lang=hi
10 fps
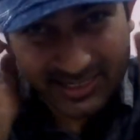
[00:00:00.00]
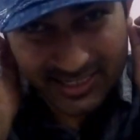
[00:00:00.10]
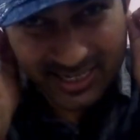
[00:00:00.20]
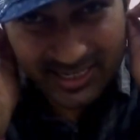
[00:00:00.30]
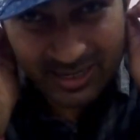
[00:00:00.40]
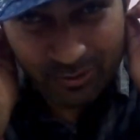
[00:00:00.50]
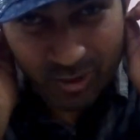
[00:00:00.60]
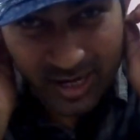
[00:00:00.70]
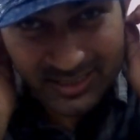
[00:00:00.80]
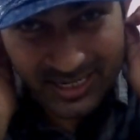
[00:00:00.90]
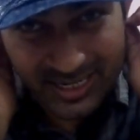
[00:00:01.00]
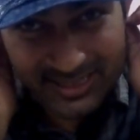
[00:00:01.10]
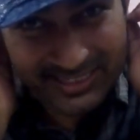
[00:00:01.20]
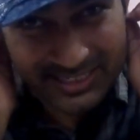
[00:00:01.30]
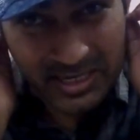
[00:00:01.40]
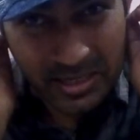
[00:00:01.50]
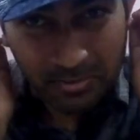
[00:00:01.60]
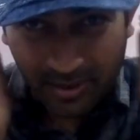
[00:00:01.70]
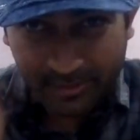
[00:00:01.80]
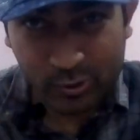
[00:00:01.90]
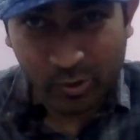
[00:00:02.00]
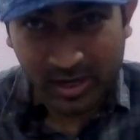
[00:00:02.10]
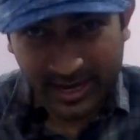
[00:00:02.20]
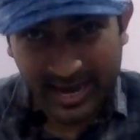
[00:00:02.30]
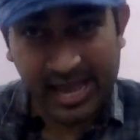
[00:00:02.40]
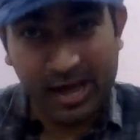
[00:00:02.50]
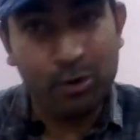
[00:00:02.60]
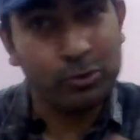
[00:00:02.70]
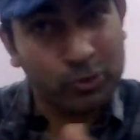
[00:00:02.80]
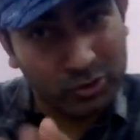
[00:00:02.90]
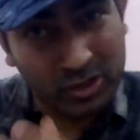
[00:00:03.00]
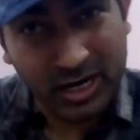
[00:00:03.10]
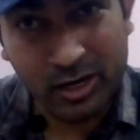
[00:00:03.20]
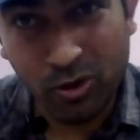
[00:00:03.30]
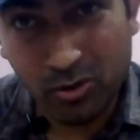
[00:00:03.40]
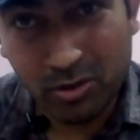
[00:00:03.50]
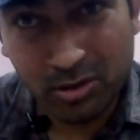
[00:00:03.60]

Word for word: से नहीं करूंगा ऐसी गलती पर अब जो ले आया हूं उसको तो रख लो